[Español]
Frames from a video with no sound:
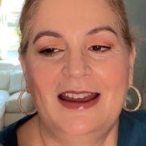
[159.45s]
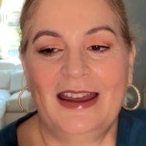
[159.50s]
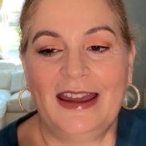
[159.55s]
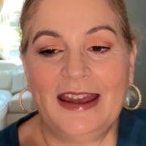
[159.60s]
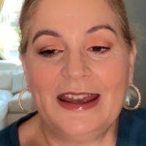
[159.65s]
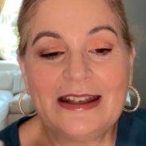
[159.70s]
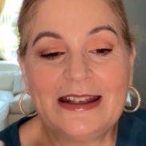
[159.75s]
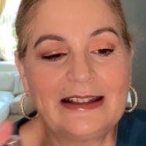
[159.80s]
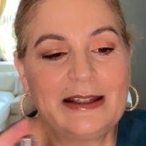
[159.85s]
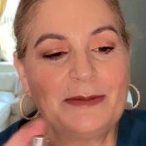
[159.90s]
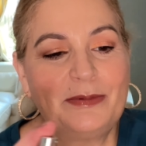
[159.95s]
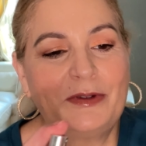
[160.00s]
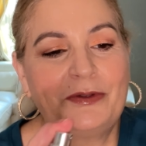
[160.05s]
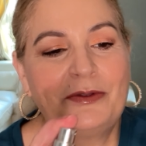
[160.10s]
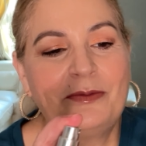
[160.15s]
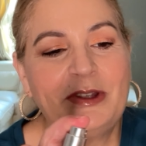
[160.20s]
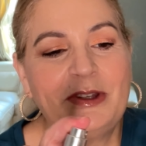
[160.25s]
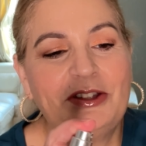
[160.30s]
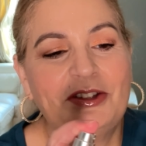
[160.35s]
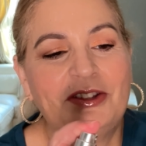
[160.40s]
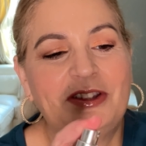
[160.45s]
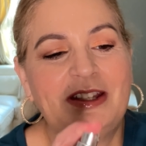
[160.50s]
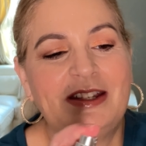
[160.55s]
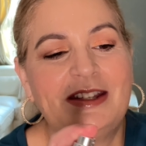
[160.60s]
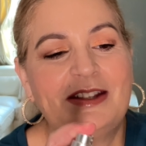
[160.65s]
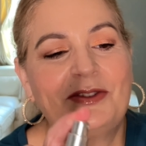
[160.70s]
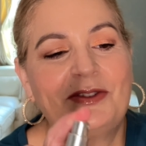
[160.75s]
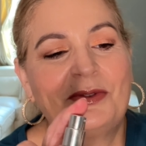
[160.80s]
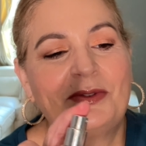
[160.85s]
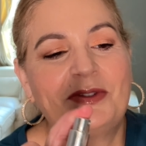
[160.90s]
Este perfumito
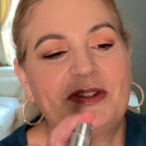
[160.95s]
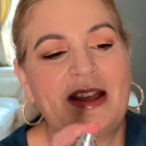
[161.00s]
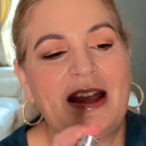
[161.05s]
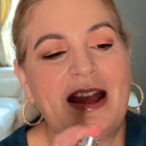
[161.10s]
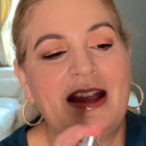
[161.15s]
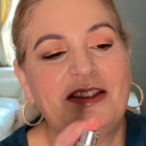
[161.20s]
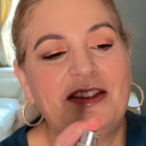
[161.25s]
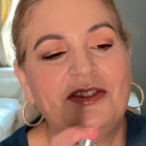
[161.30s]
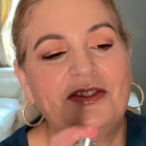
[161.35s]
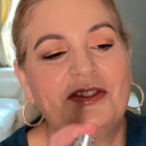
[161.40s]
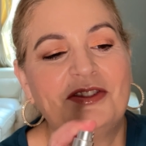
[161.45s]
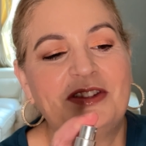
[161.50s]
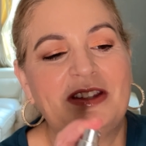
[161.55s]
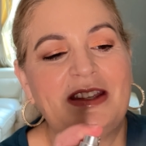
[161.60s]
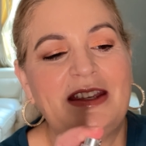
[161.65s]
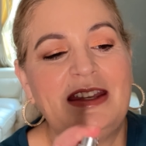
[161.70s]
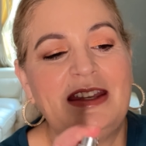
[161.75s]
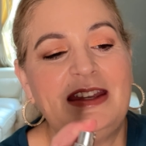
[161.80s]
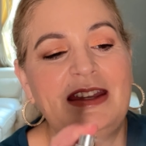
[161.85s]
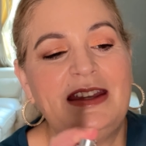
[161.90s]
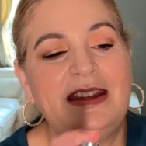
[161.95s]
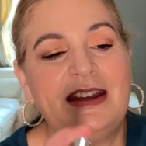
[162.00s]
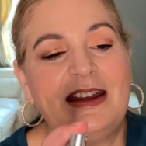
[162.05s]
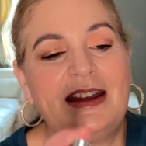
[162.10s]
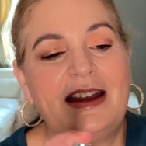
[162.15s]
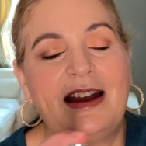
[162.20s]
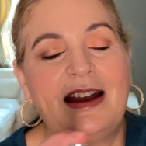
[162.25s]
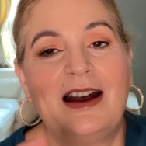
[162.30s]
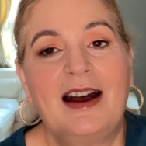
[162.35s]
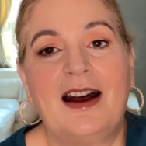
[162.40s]
tiene sus años y
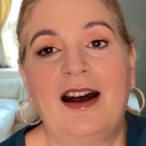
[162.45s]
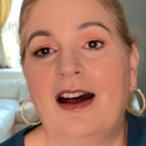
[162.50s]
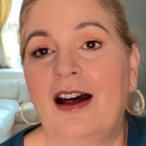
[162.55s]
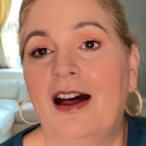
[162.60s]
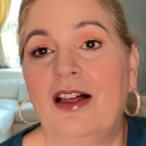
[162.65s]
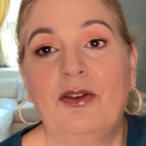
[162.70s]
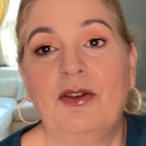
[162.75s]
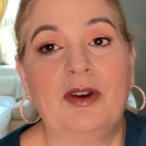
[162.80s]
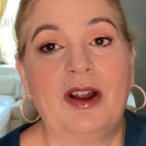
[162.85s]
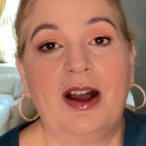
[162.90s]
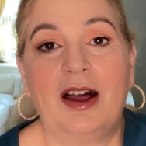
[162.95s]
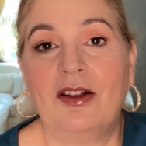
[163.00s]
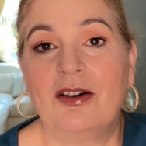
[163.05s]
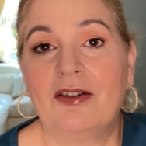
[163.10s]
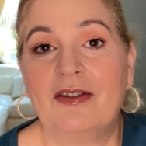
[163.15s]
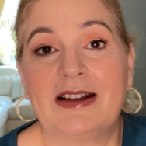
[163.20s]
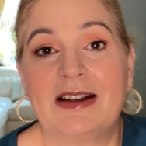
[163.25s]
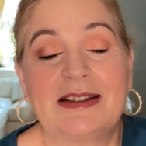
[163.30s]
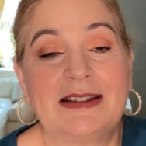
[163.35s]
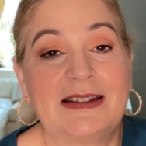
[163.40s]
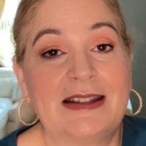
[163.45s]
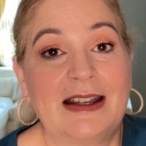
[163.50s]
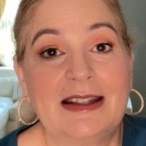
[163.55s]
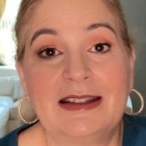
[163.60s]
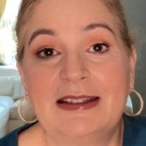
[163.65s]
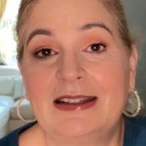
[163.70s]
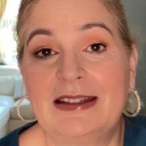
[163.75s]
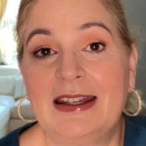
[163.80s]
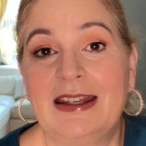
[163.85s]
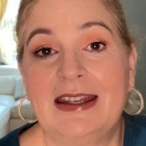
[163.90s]
ha durado
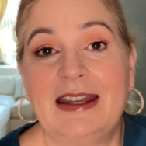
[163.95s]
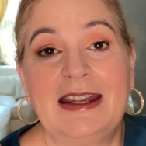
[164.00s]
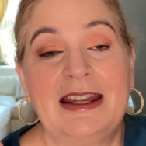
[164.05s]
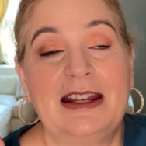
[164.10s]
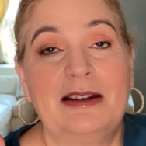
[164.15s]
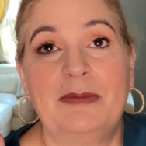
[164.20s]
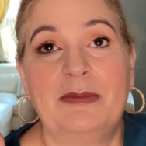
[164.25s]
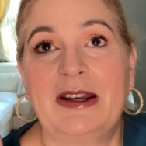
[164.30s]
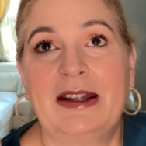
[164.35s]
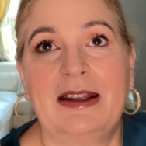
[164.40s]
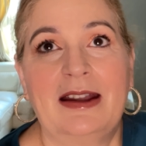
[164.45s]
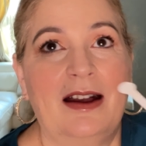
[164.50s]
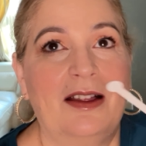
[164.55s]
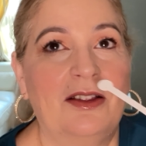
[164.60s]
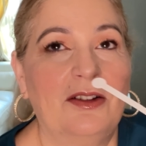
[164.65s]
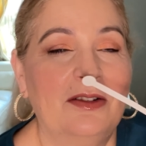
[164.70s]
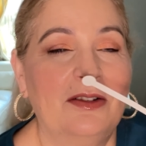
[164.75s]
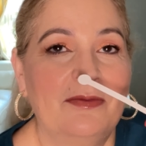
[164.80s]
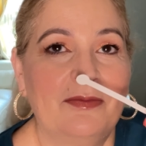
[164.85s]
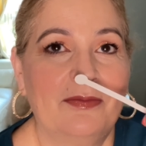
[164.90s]
bastante en el mercado.